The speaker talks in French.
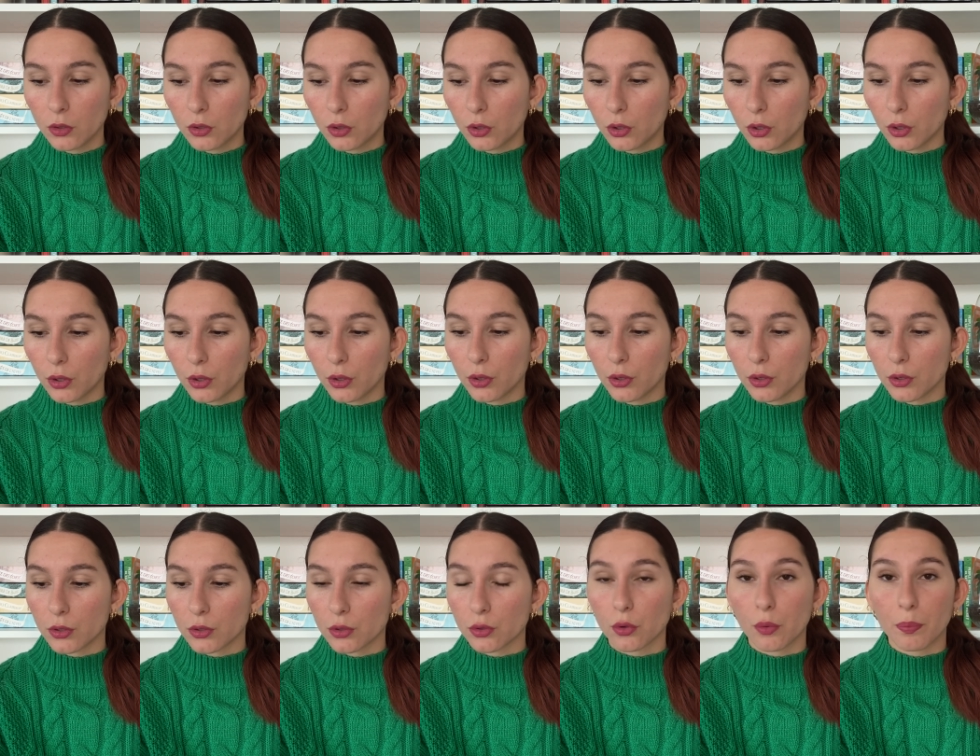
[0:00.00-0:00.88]

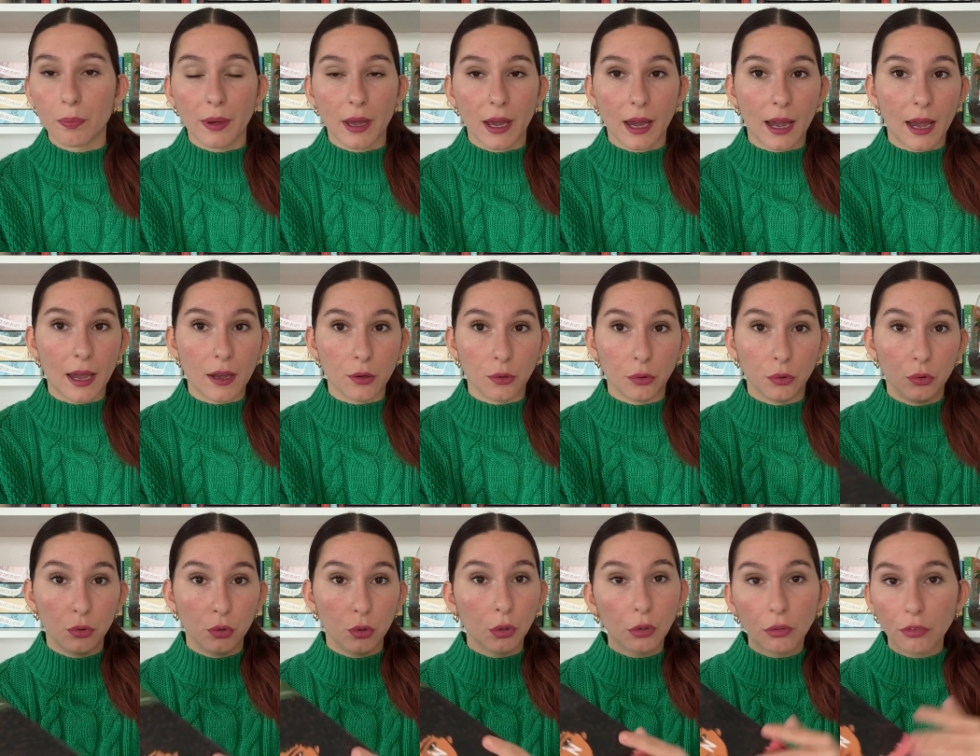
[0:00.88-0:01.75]
que son père a
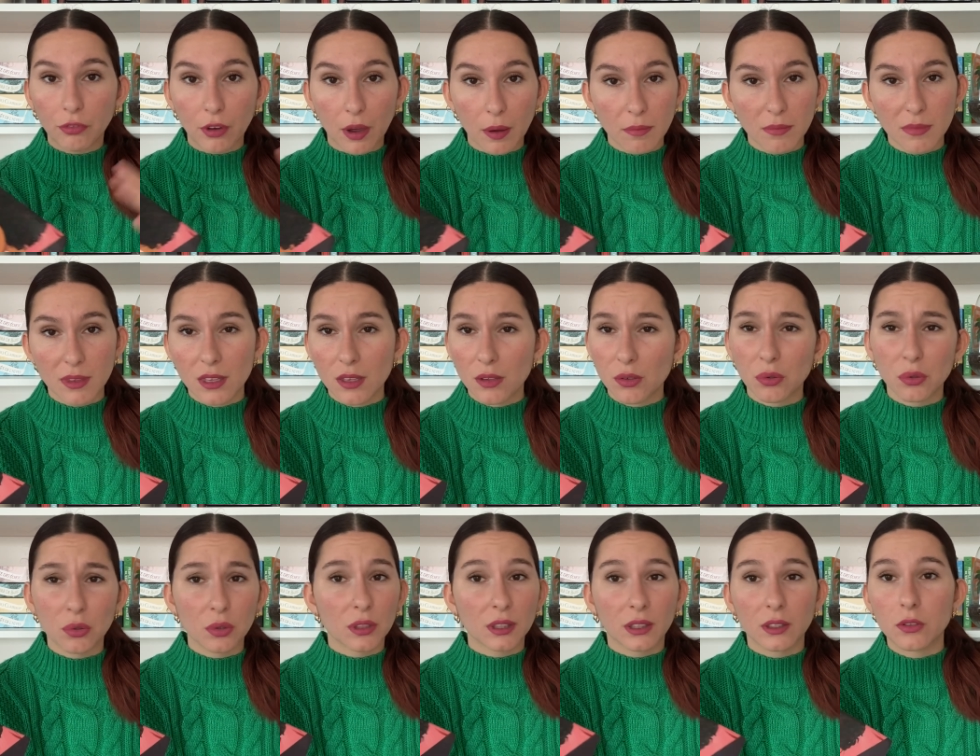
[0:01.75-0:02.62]
une autre famille,
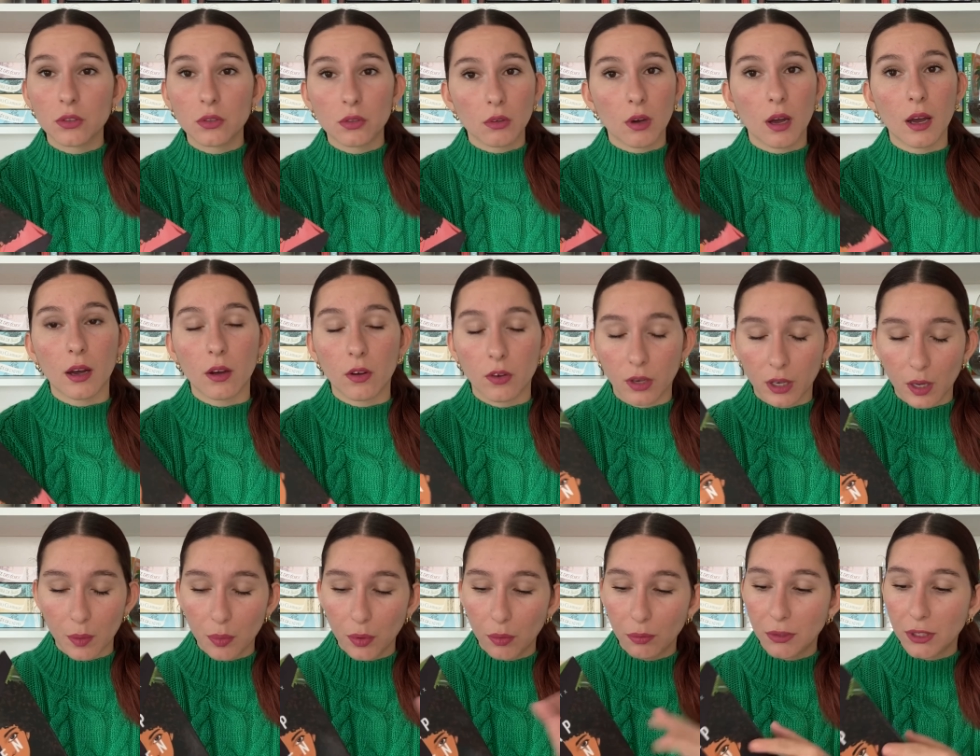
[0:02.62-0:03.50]
une autre histoire en
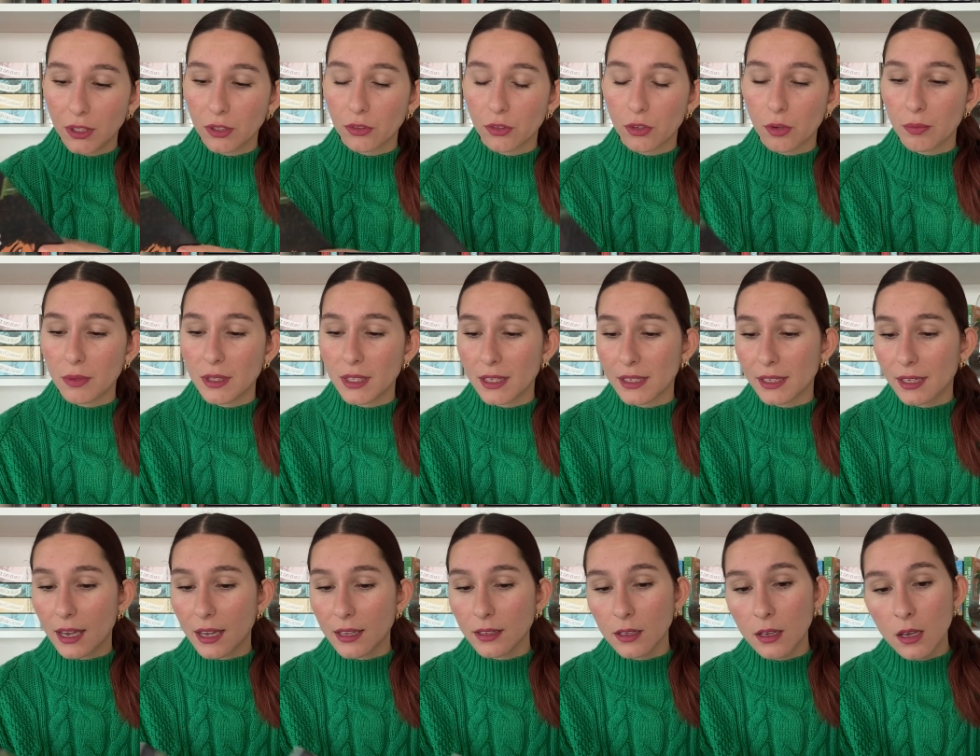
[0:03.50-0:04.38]
République
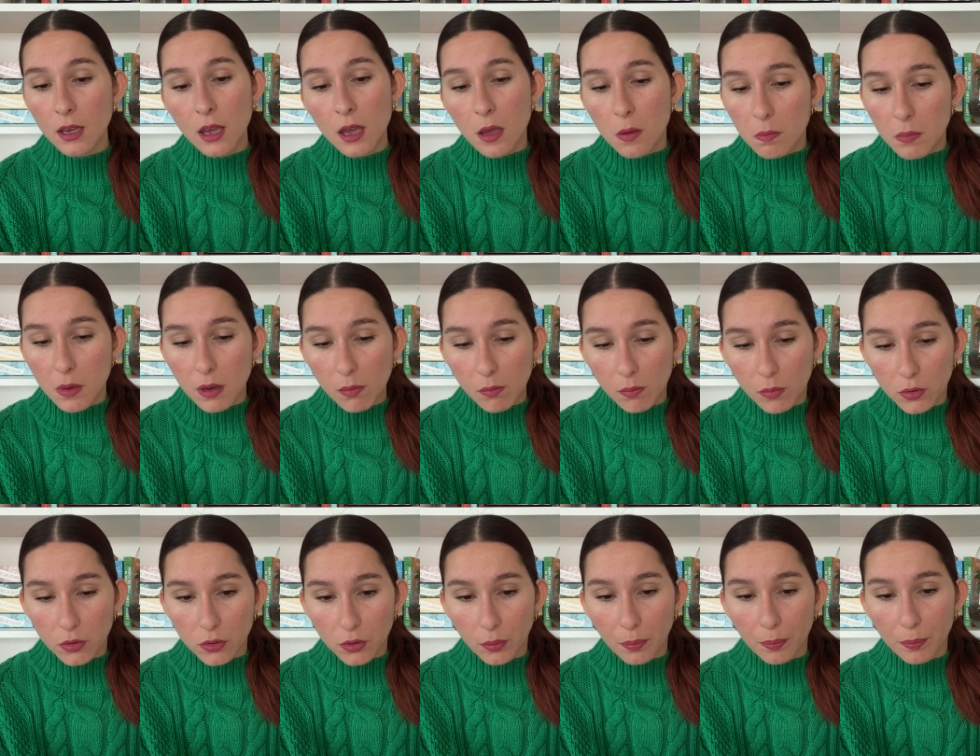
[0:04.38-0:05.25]
dominicaine, mais il me
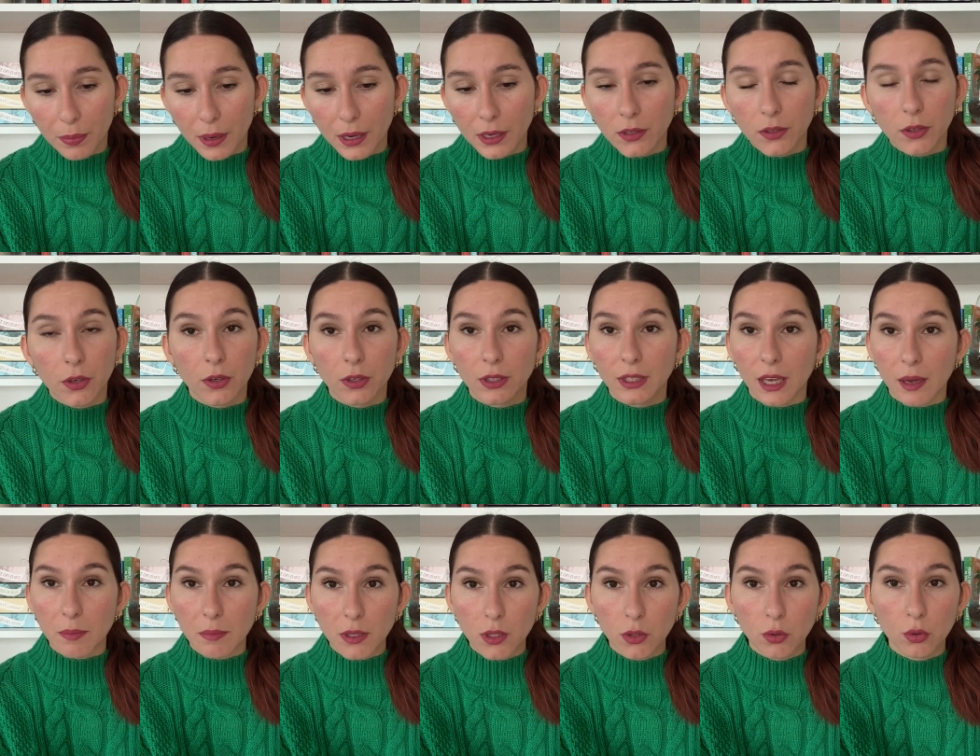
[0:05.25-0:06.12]
semble pas que
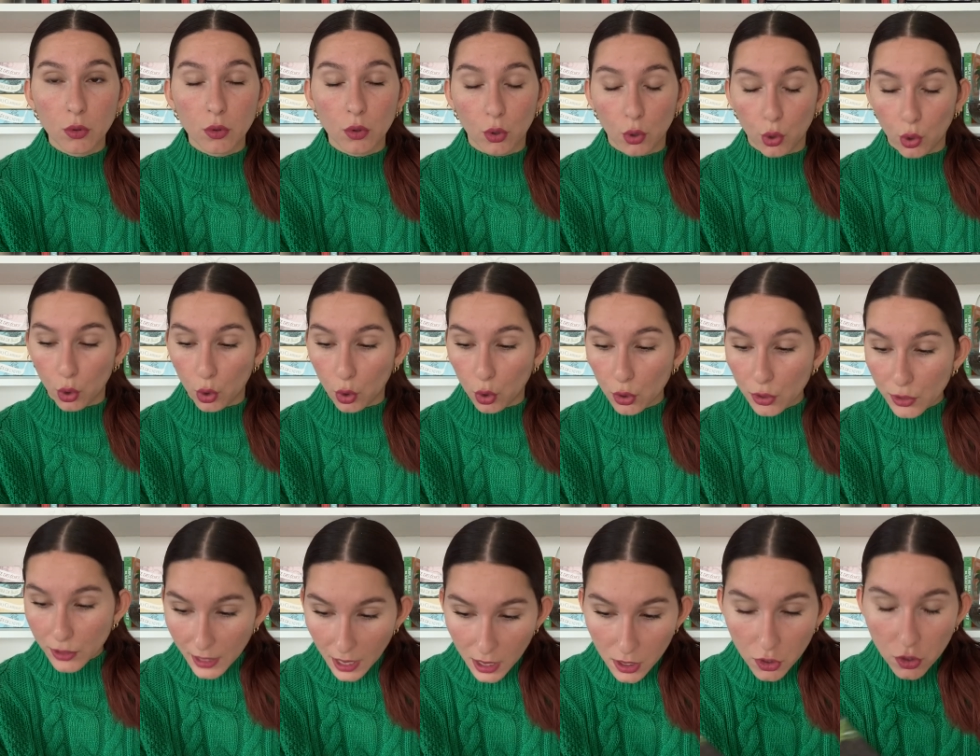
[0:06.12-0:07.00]
Camino euh, le
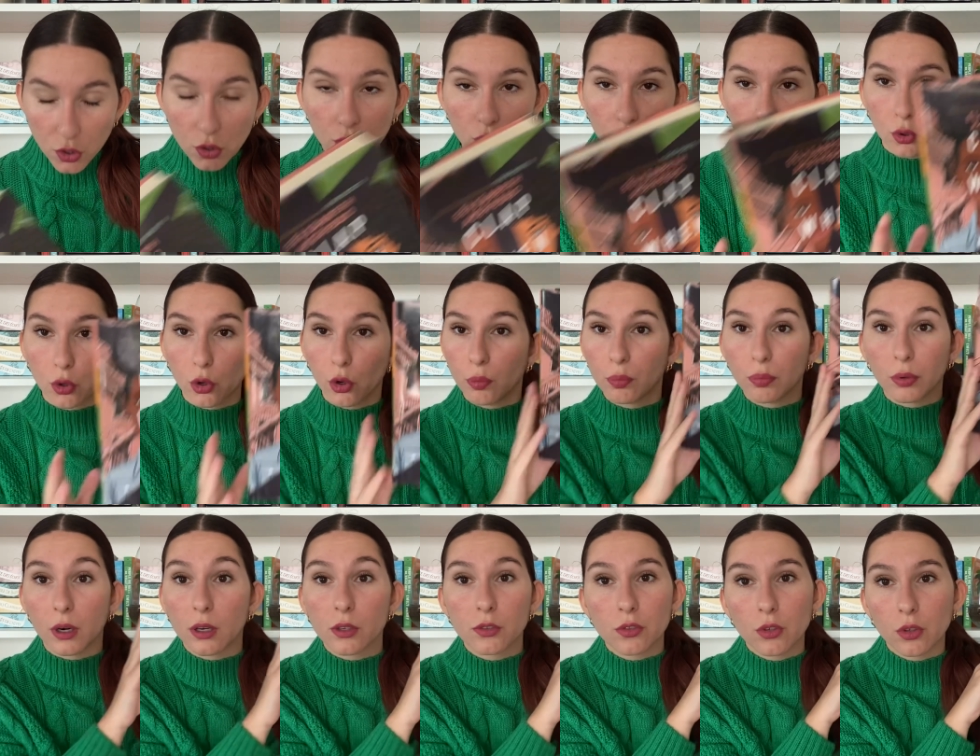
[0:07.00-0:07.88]
sache, donc euh,
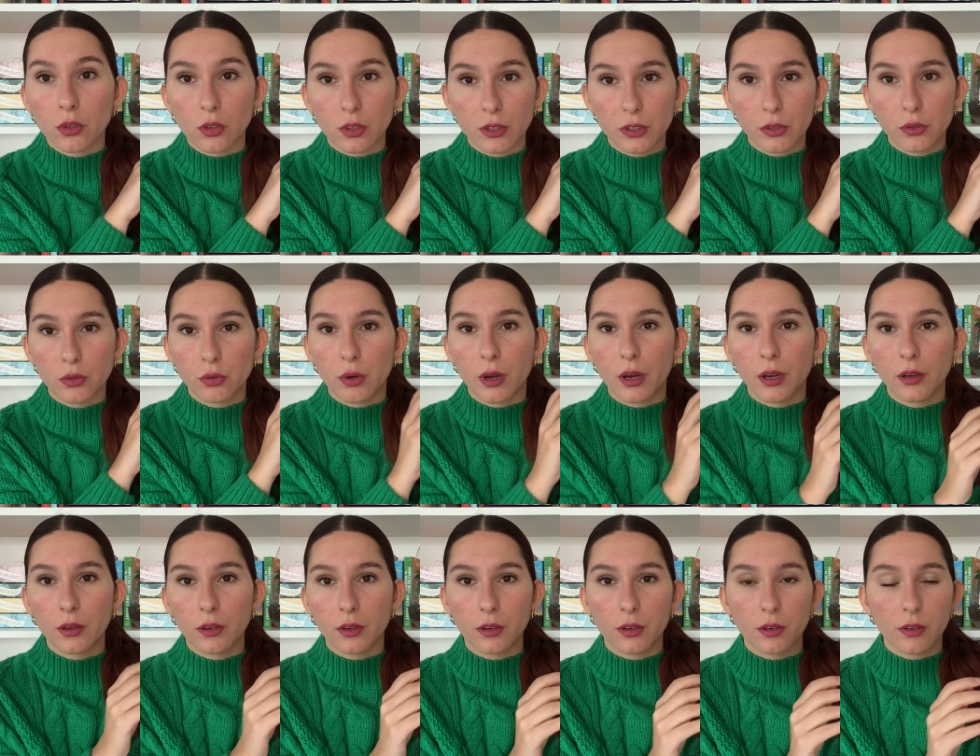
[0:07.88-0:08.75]
pour l'instant dans
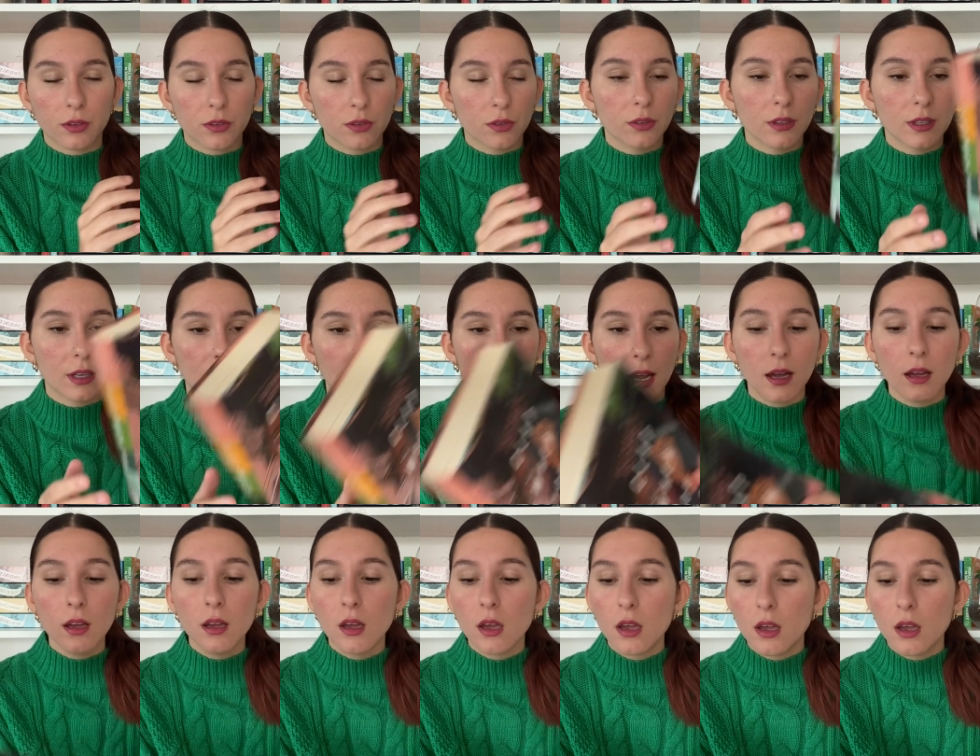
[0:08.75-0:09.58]
l'histoire euh, c'en est là.